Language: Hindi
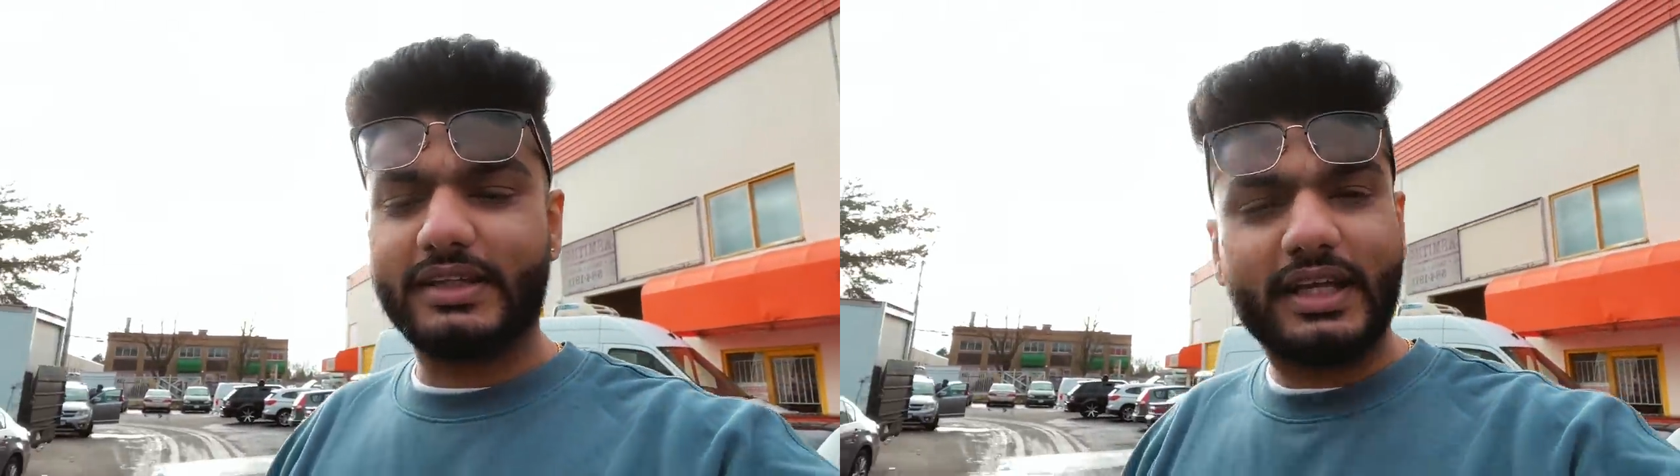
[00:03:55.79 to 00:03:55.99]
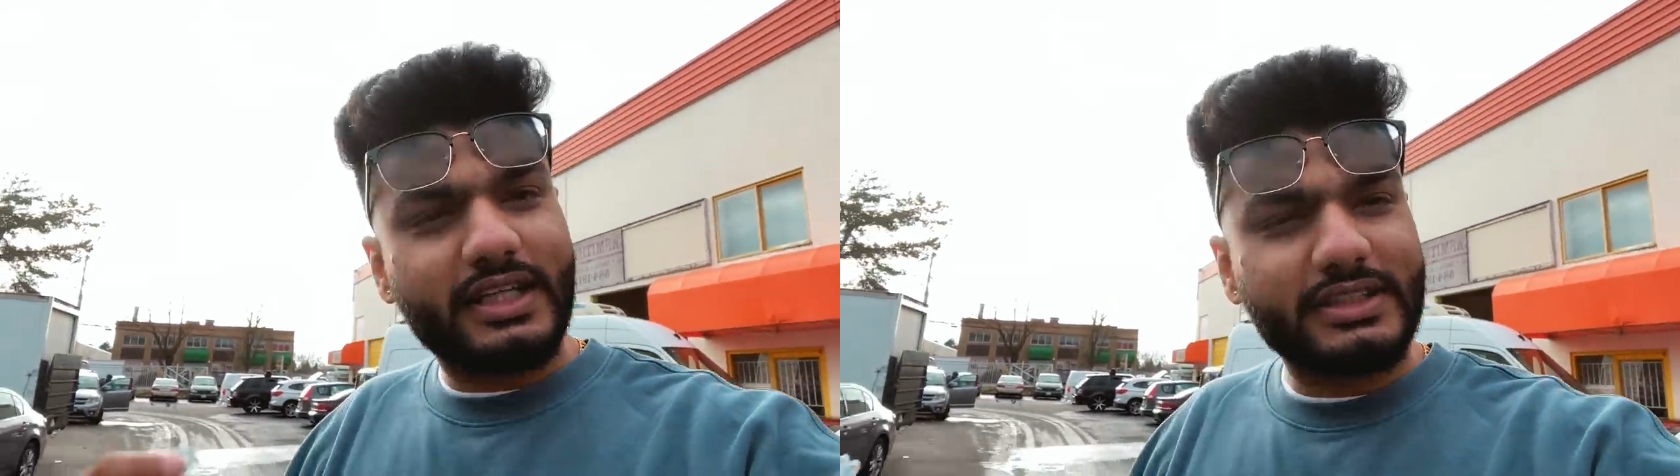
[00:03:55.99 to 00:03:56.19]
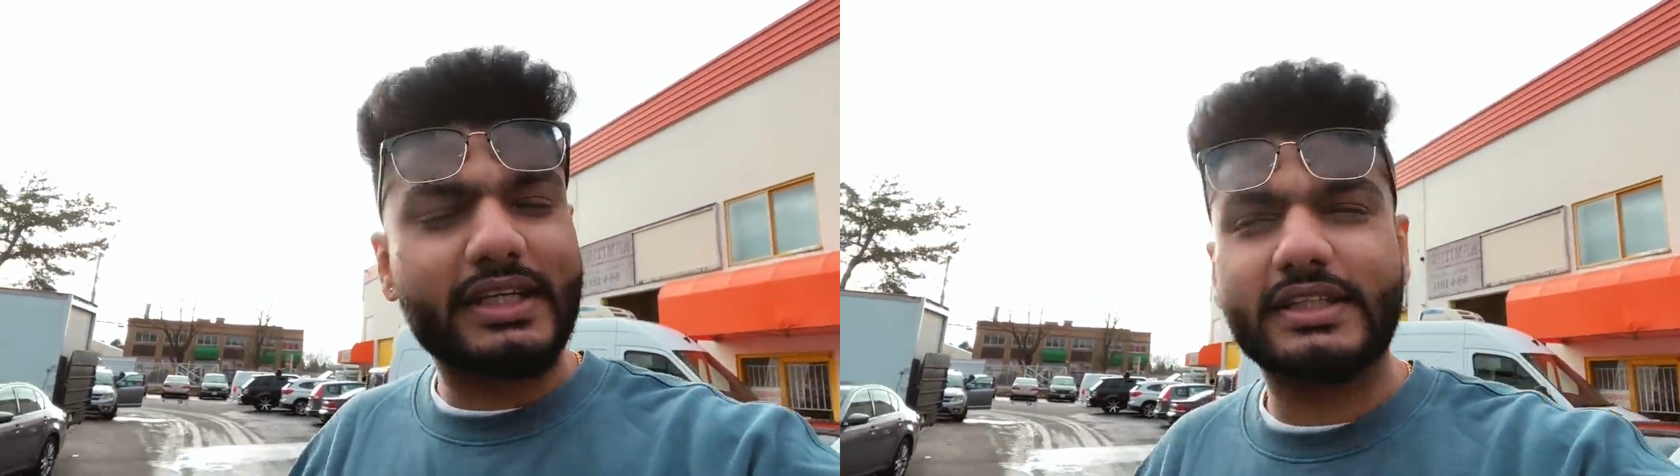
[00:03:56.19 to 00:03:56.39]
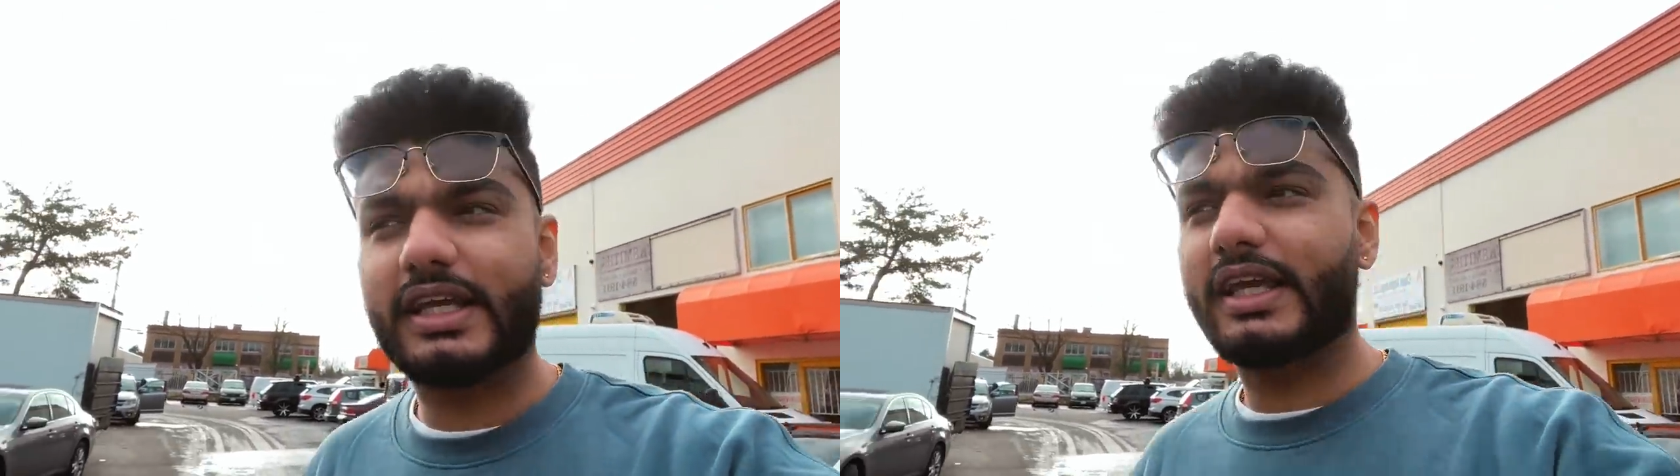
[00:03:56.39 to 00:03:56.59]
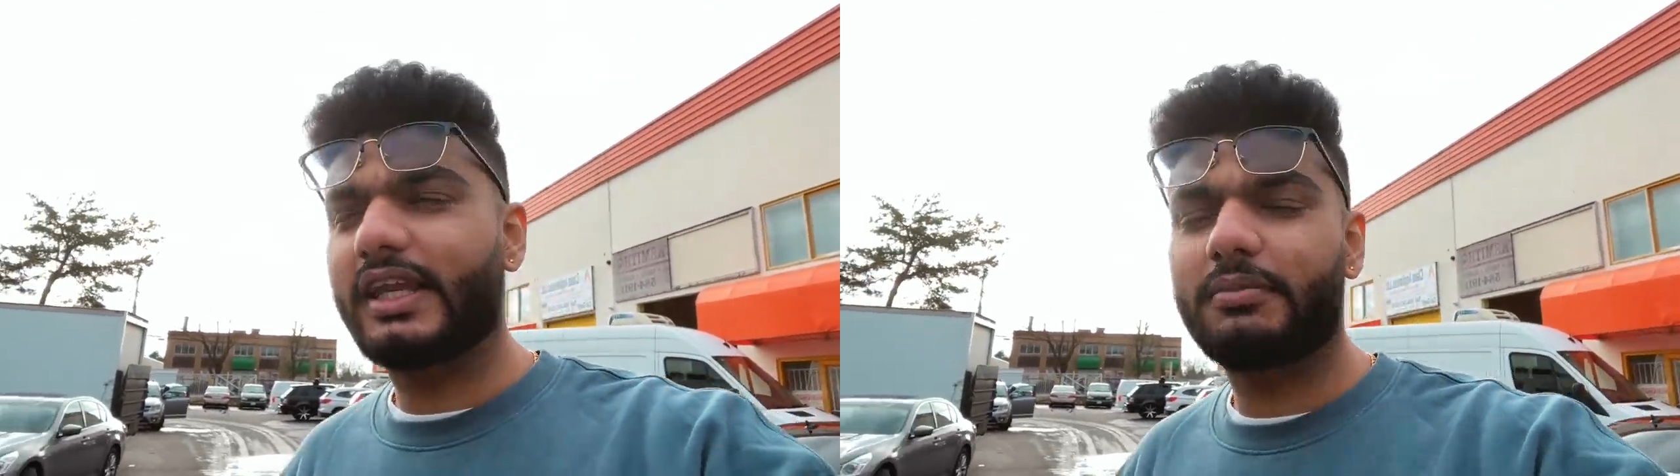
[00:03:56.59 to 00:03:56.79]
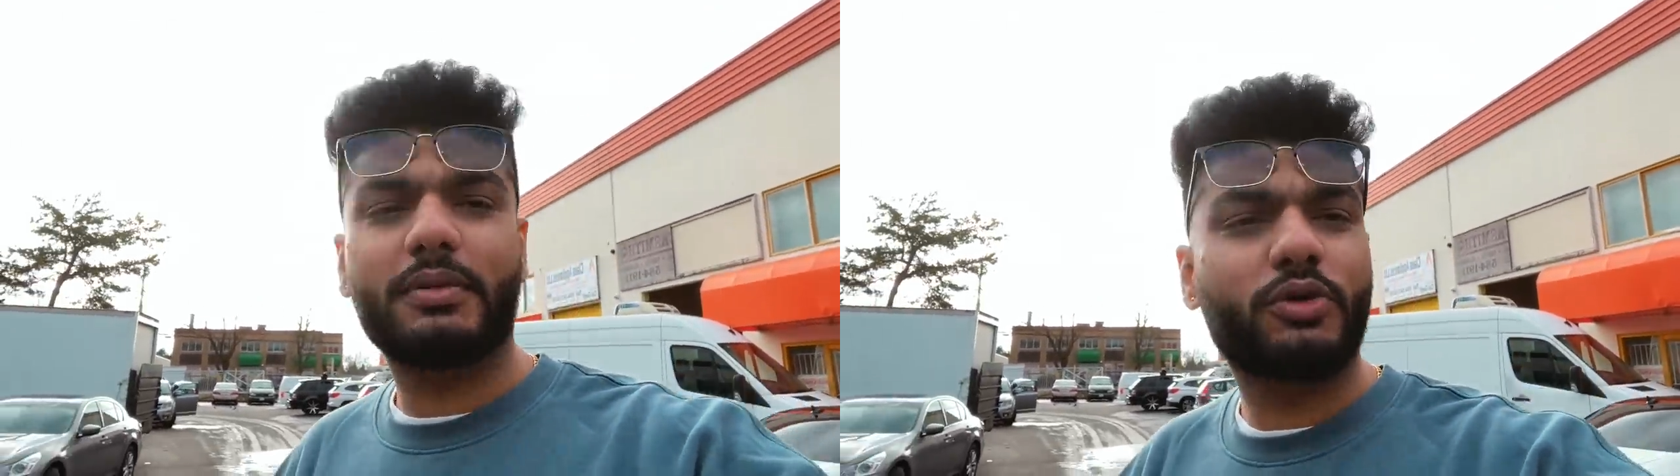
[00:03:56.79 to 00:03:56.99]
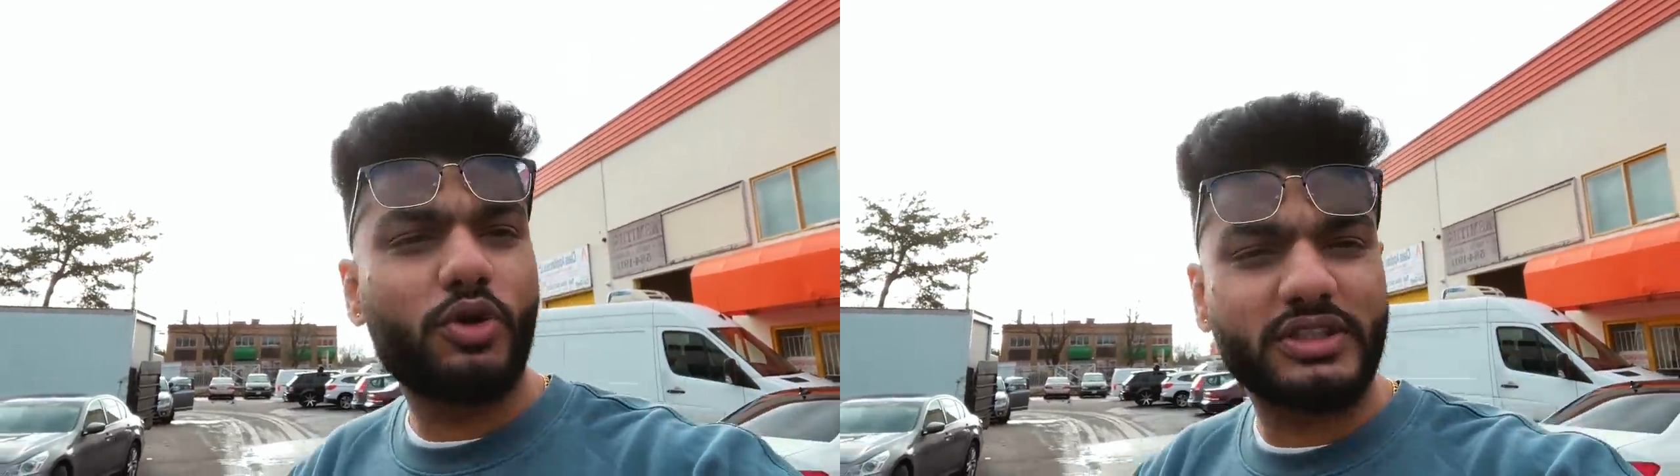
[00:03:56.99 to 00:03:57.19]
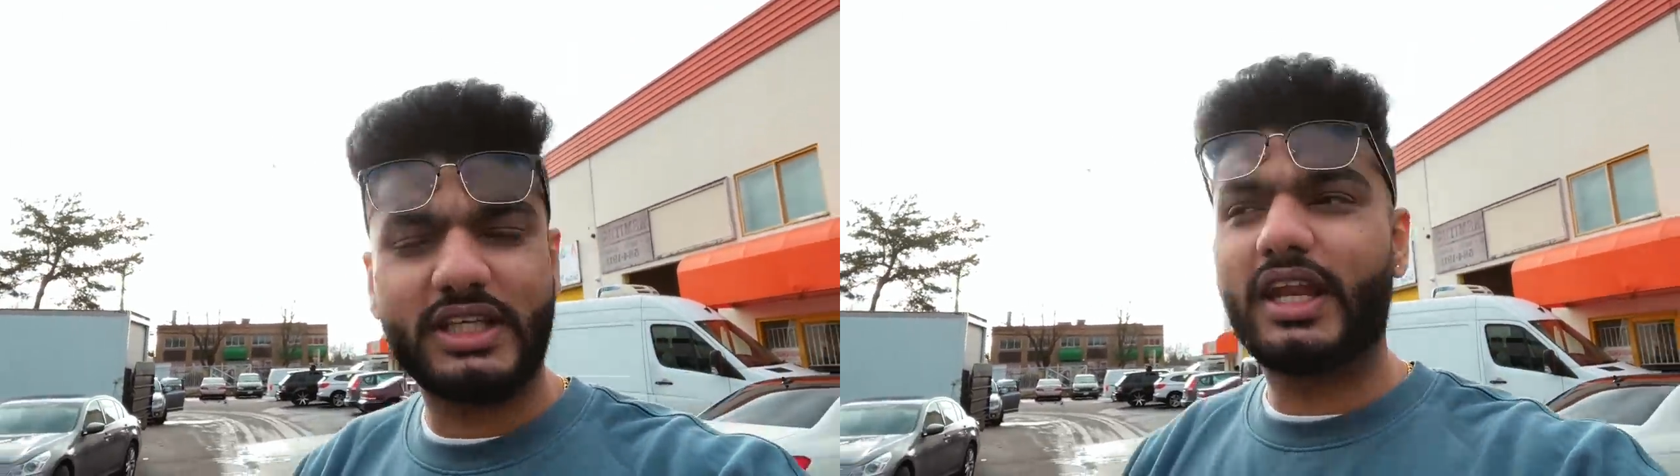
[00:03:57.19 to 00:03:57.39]
कितना अच्छा करते हैं कि नहीं बट मेरे
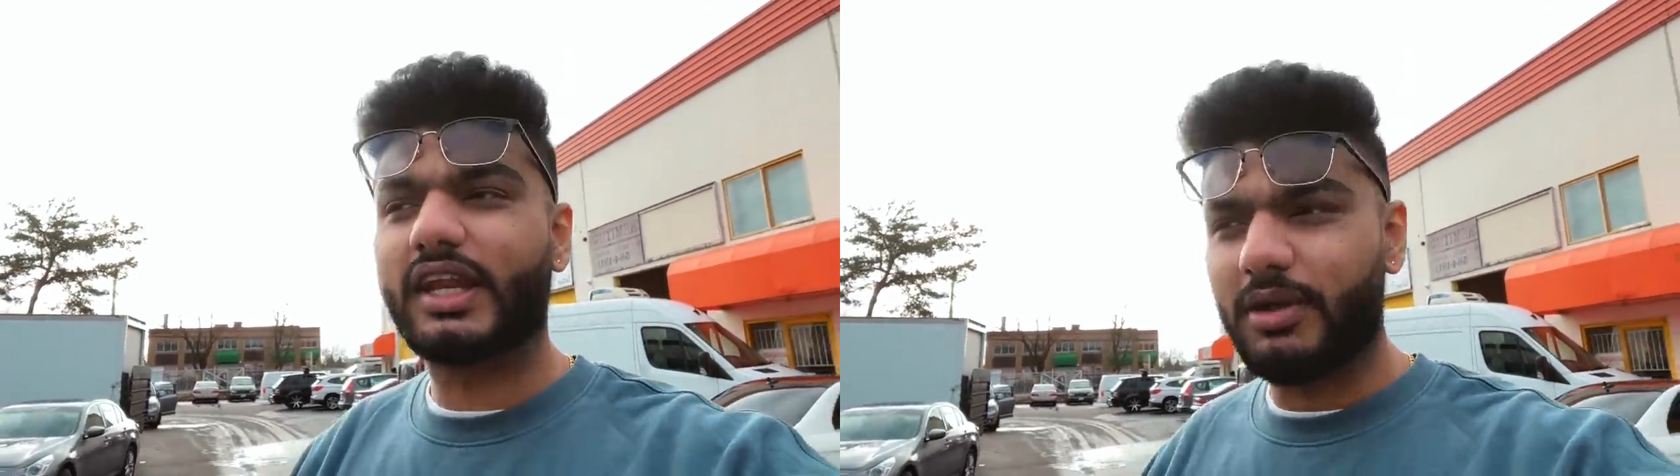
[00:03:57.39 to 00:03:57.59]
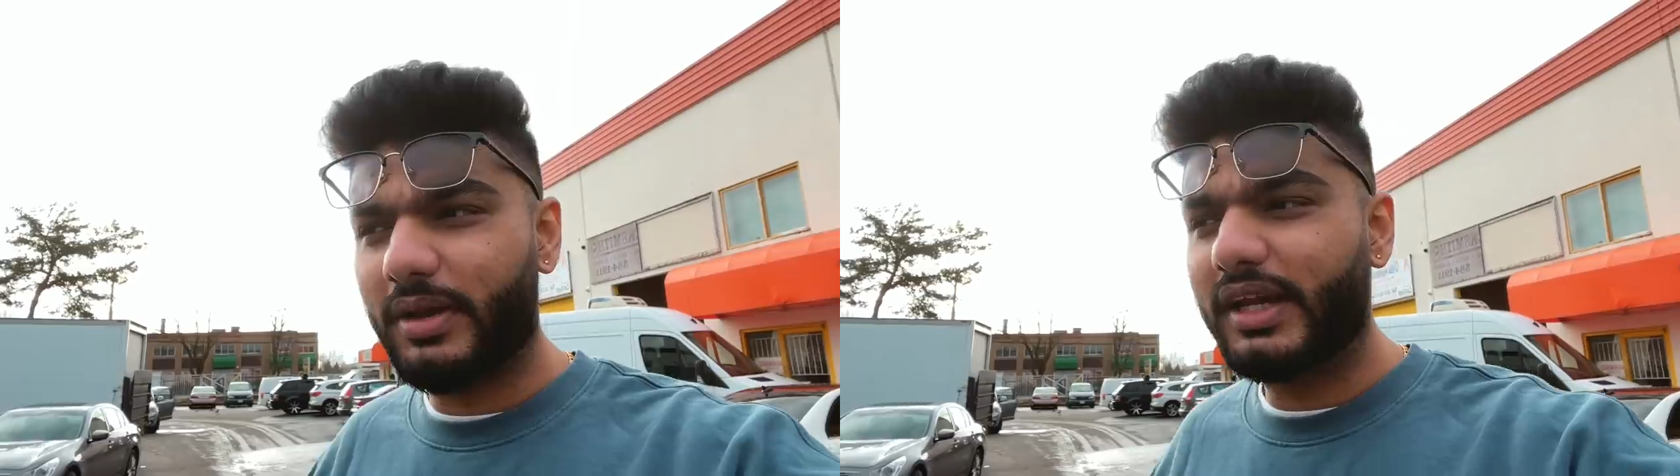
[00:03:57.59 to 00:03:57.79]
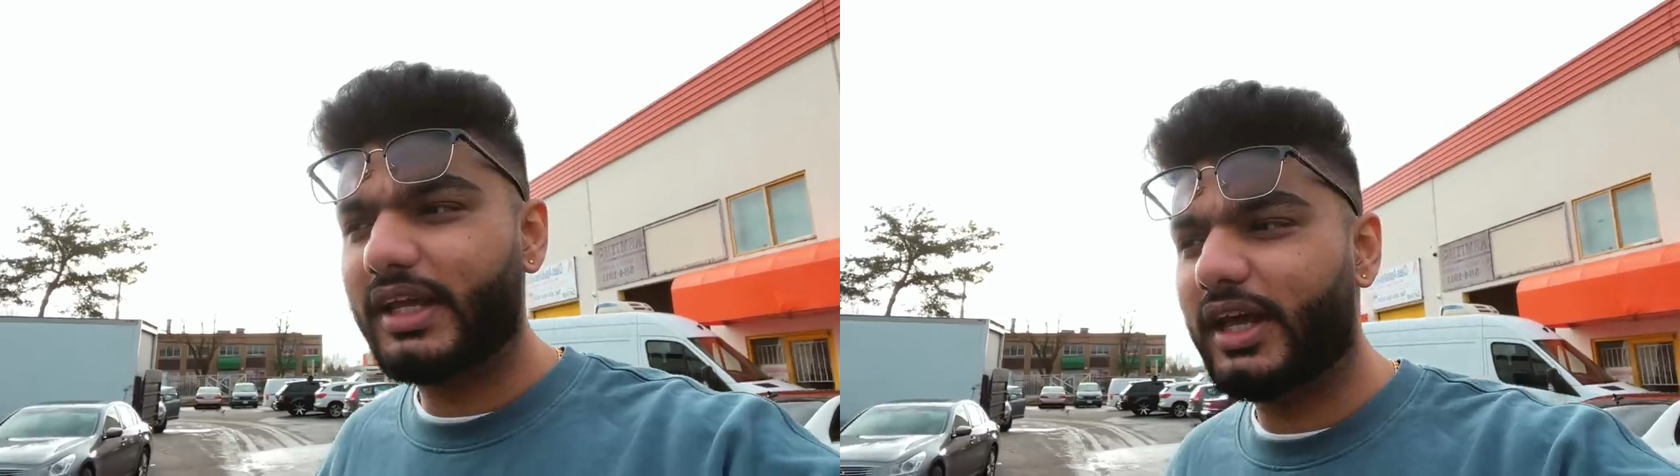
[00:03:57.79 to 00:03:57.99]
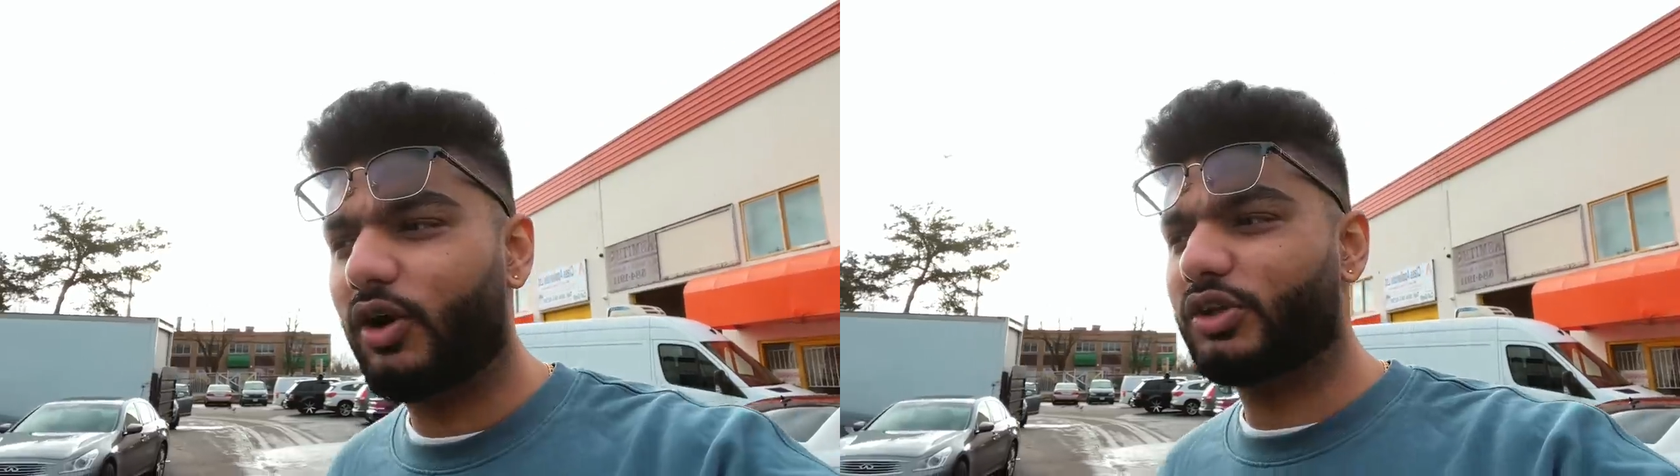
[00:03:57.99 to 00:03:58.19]
को किसी ने रिकमेंड किया